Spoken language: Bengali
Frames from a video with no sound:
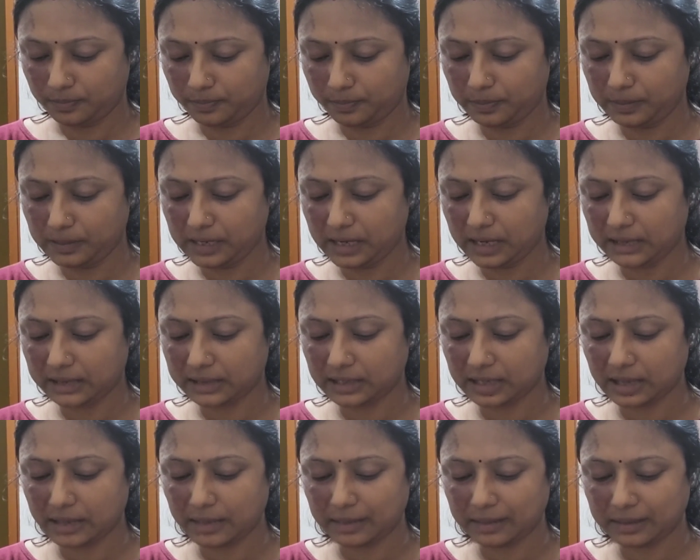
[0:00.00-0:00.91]

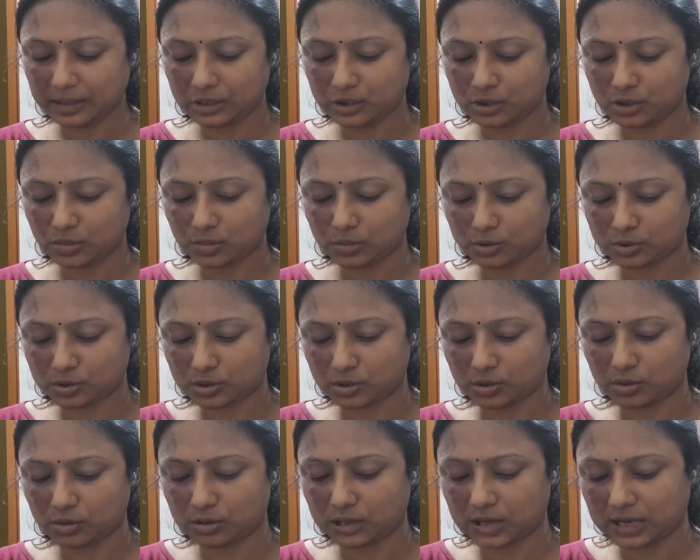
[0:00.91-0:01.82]
পিলারটায় আবার কি সমস্যা
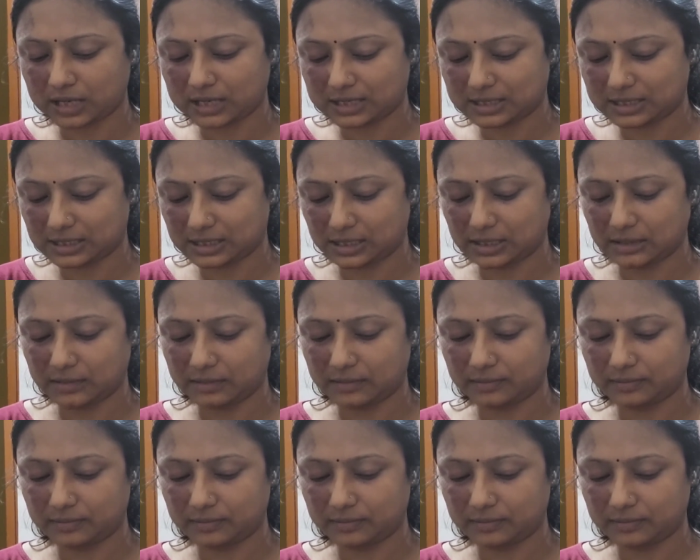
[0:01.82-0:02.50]
হলো কাটছে না